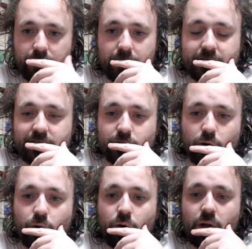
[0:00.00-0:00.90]
a
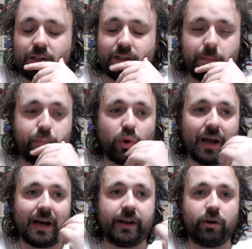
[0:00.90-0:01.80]
titolo
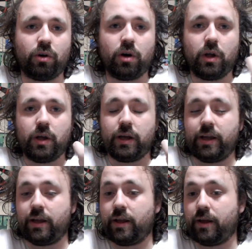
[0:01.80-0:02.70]
temporaneo
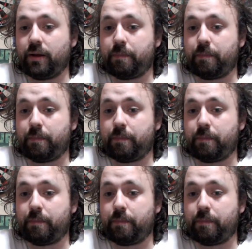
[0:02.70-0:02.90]
eh,